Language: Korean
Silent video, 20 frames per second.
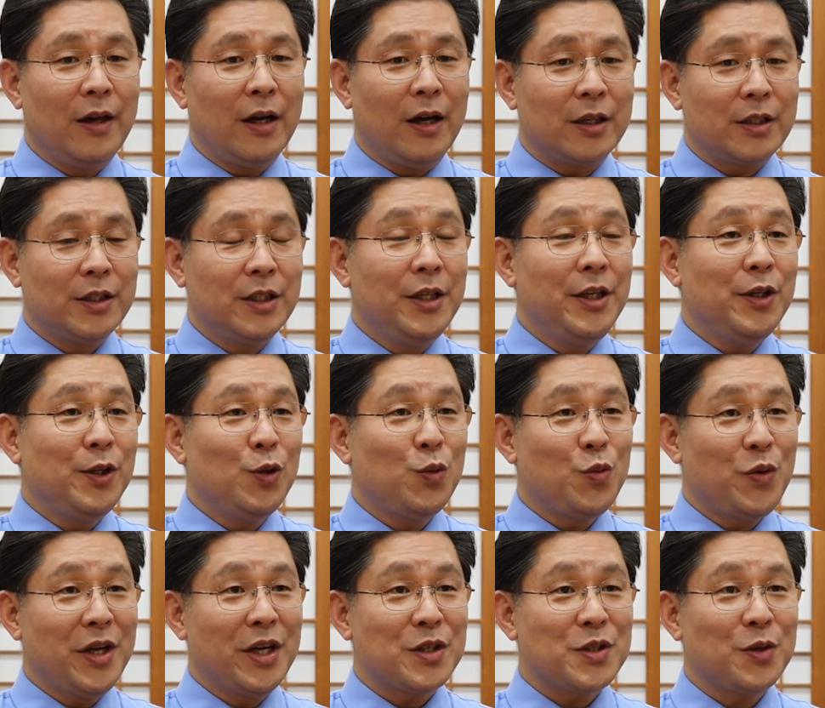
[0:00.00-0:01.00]
아, 그
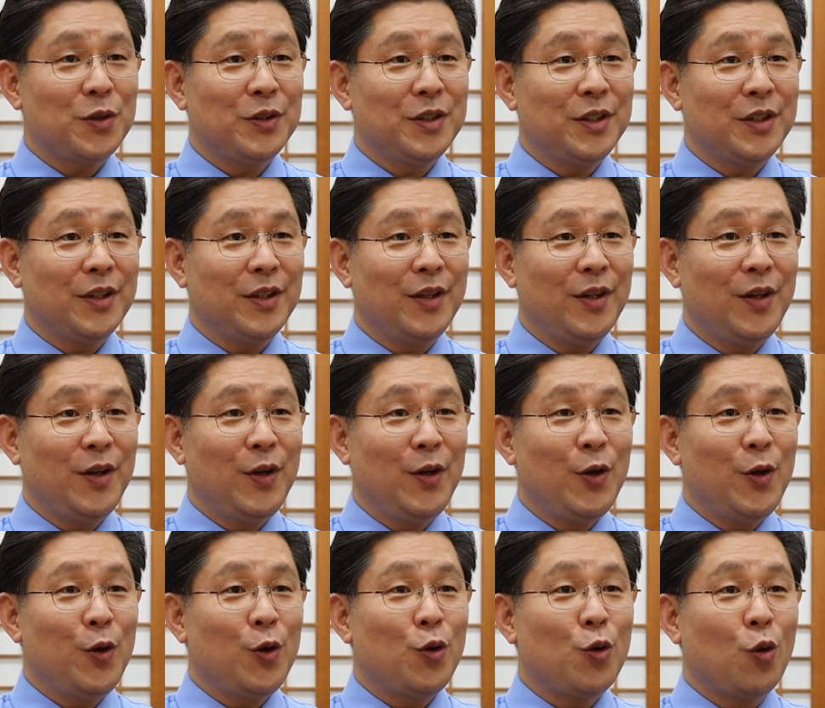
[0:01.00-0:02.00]
일을 위해서는
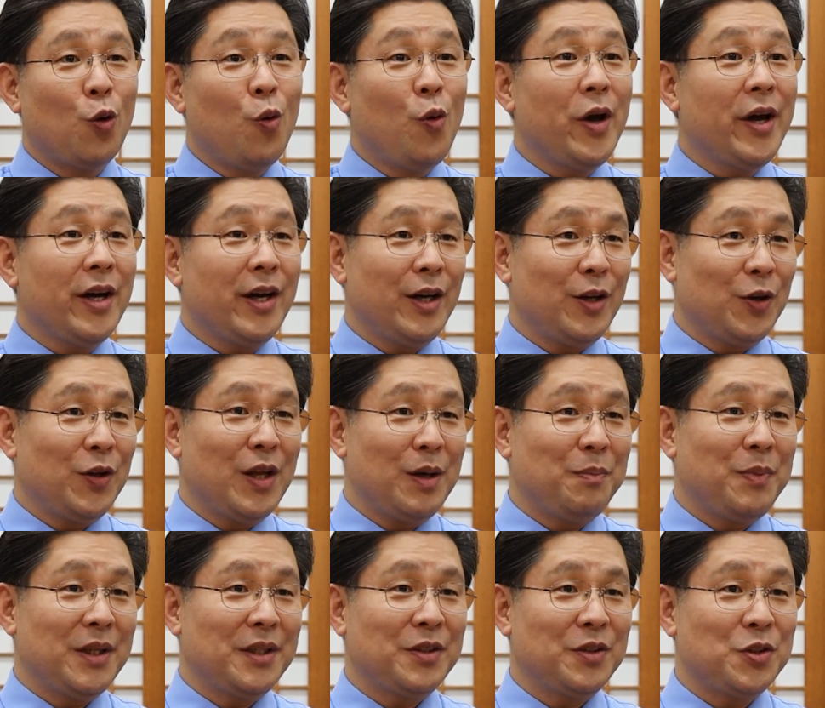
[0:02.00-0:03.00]
교회가
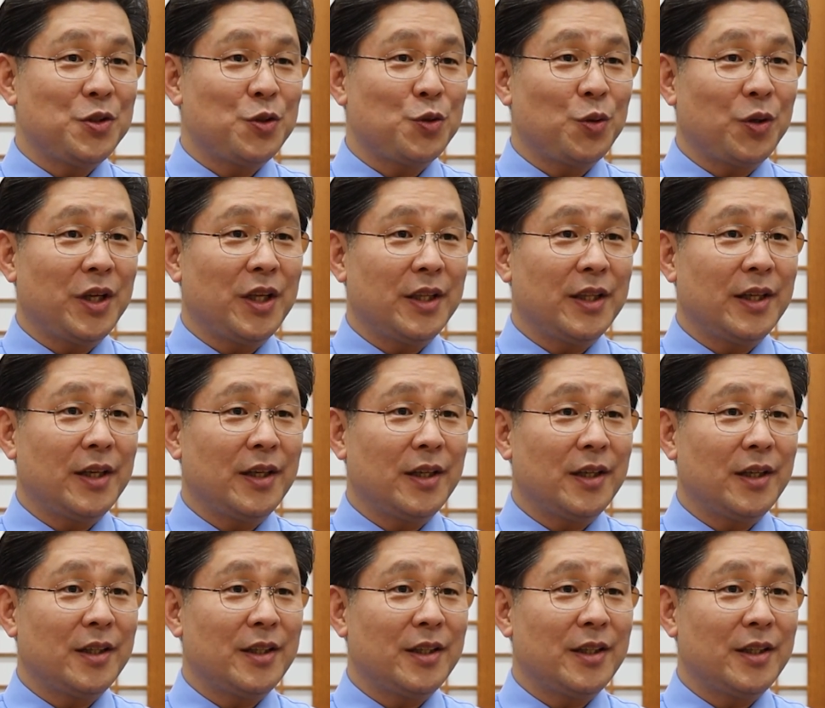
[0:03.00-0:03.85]
연합하는 것이 좋겠다.